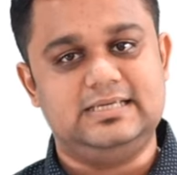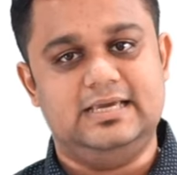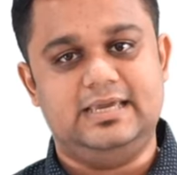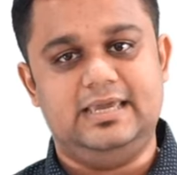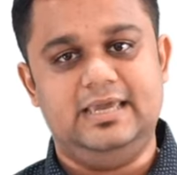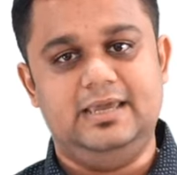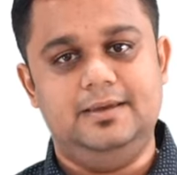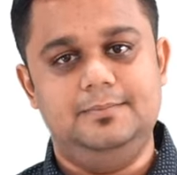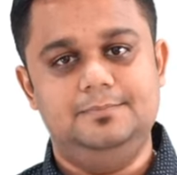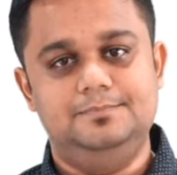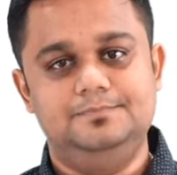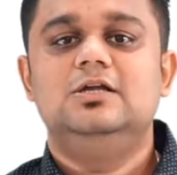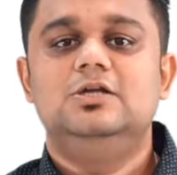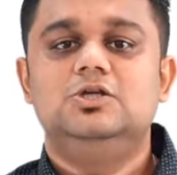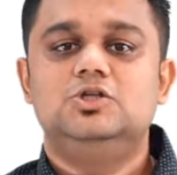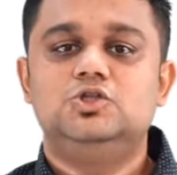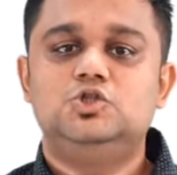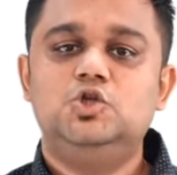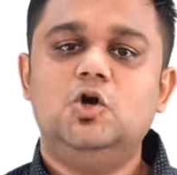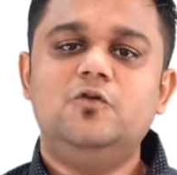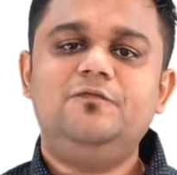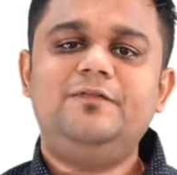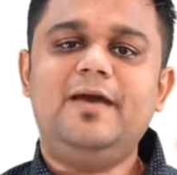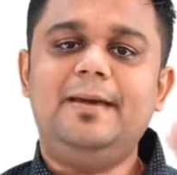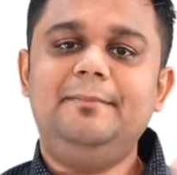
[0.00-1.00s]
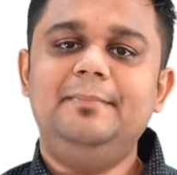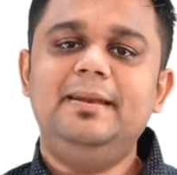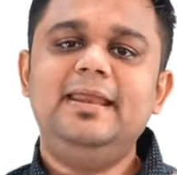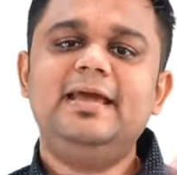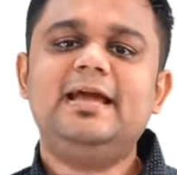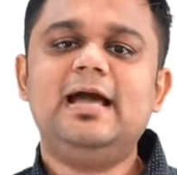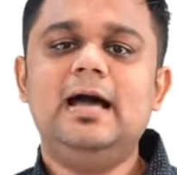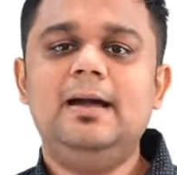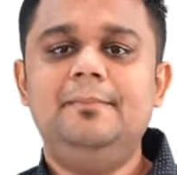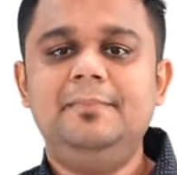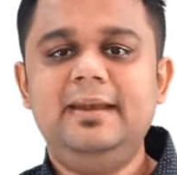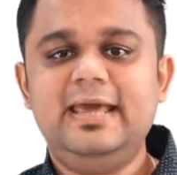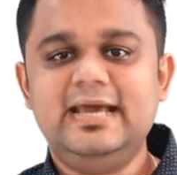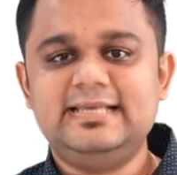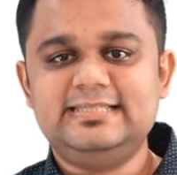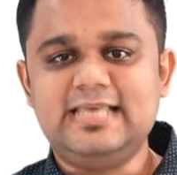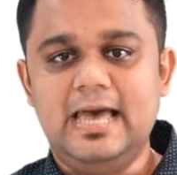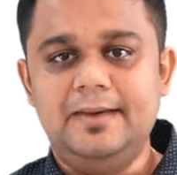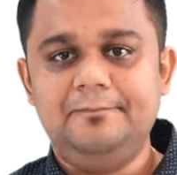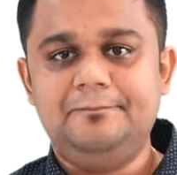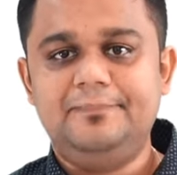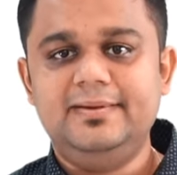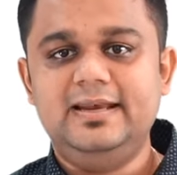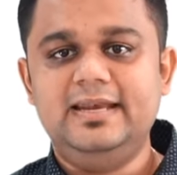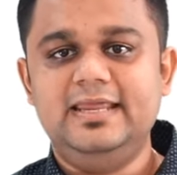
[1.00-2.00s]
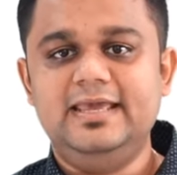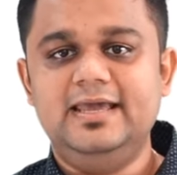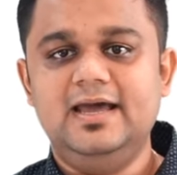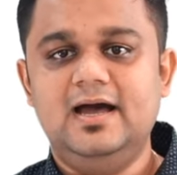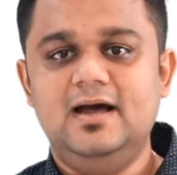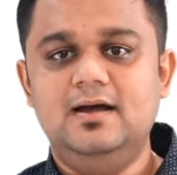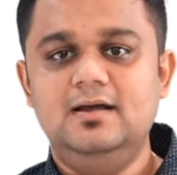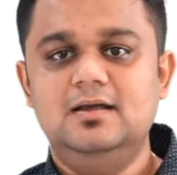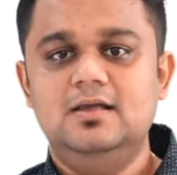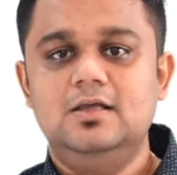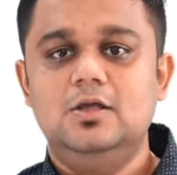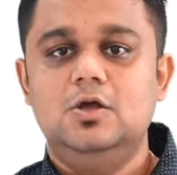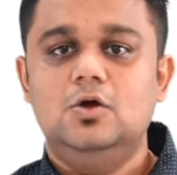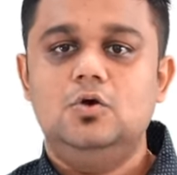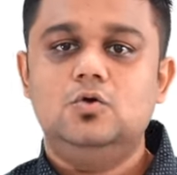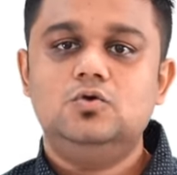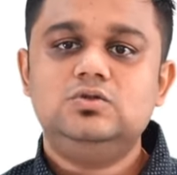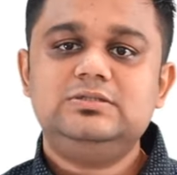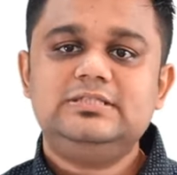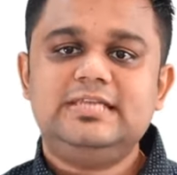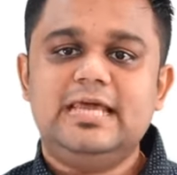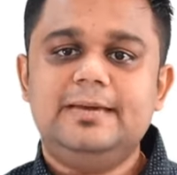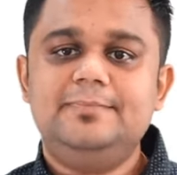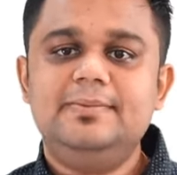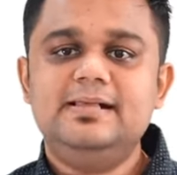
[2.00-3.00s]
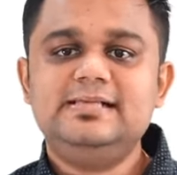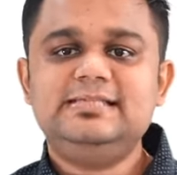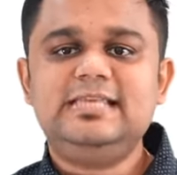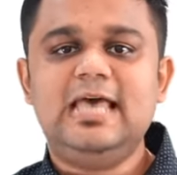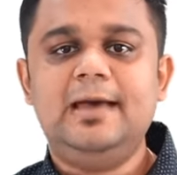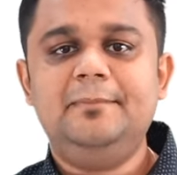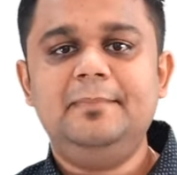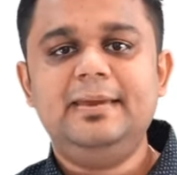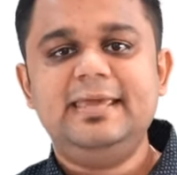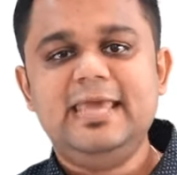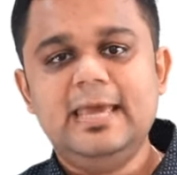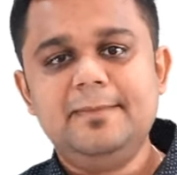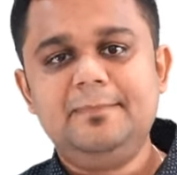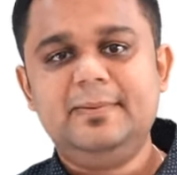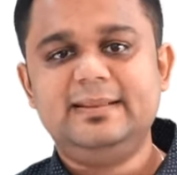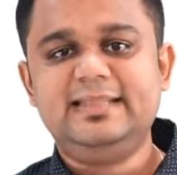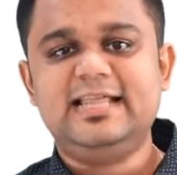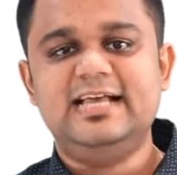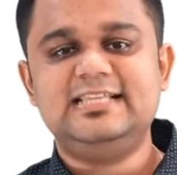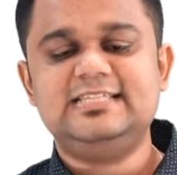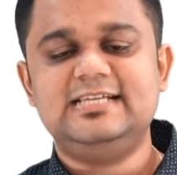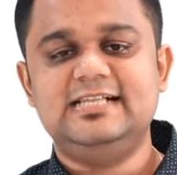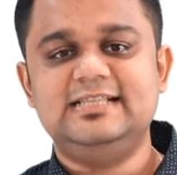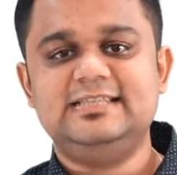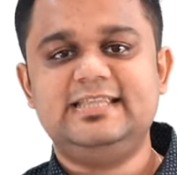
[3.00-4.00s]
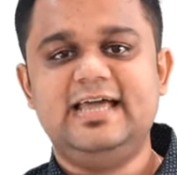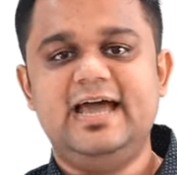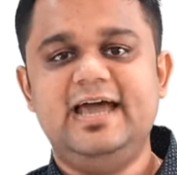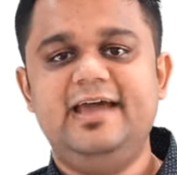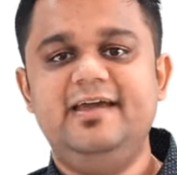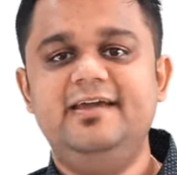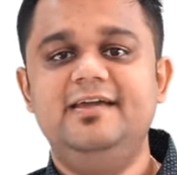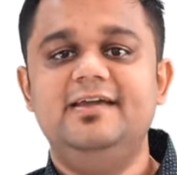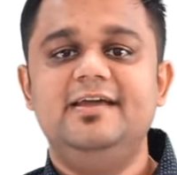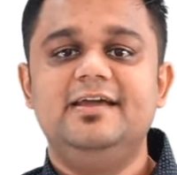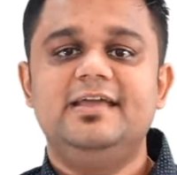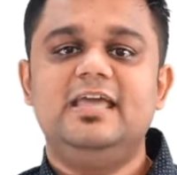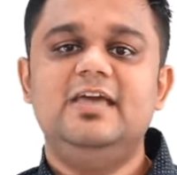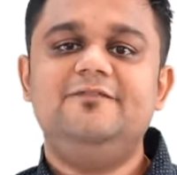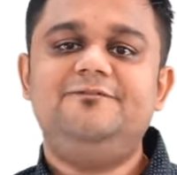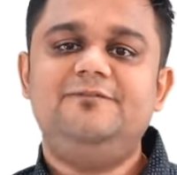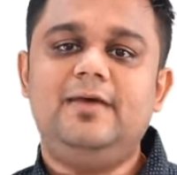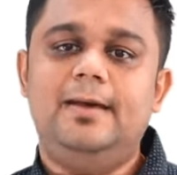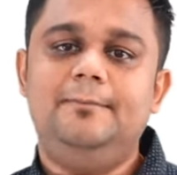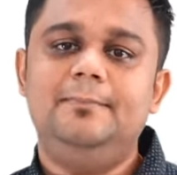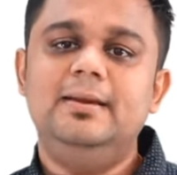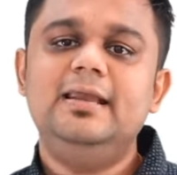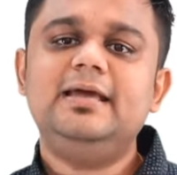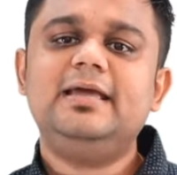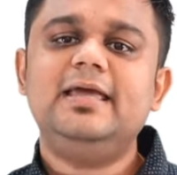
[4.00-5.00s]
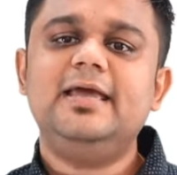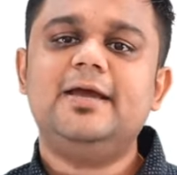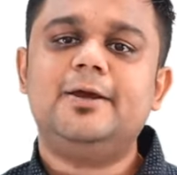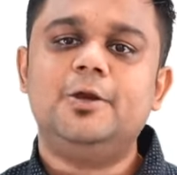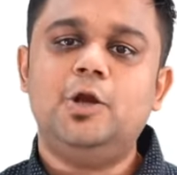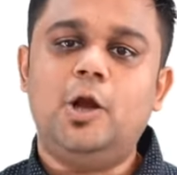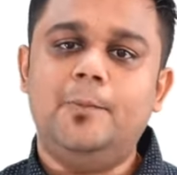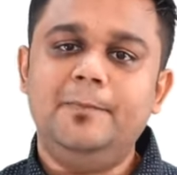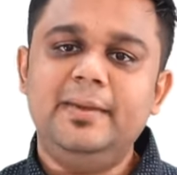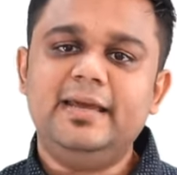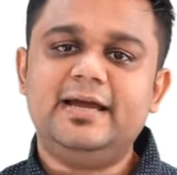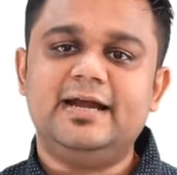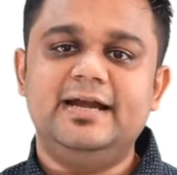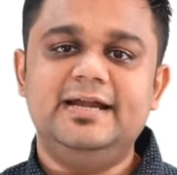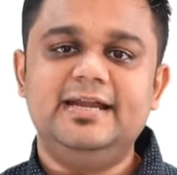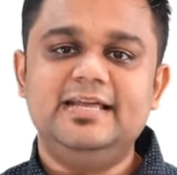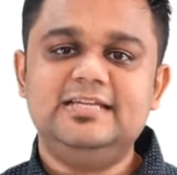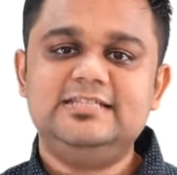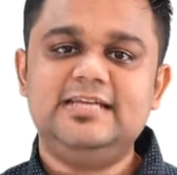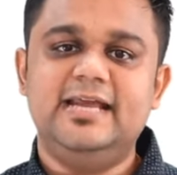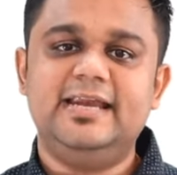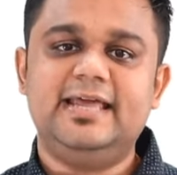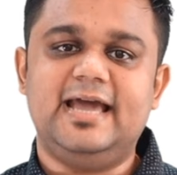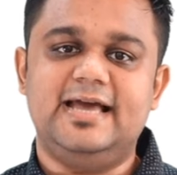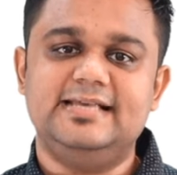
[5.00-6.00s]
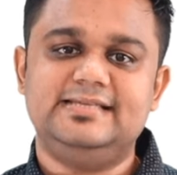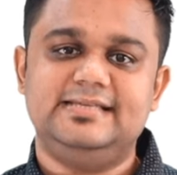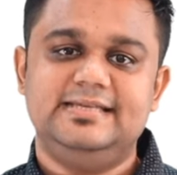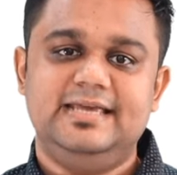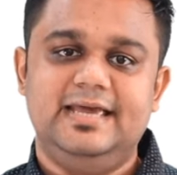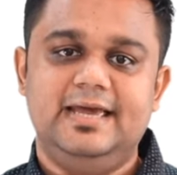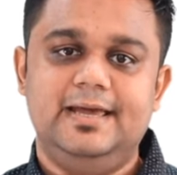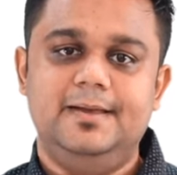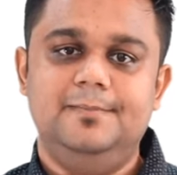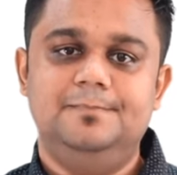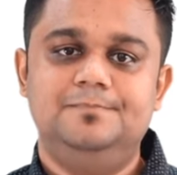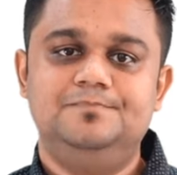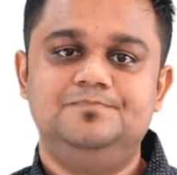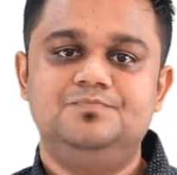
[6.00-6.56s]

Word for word: सकें जो फैमिली का हमने एग्जाम्पल लिया उस टेबल से हमें ये पता चलता है कि फैमिली की इकोनॉमिक कंडीशन कैसी है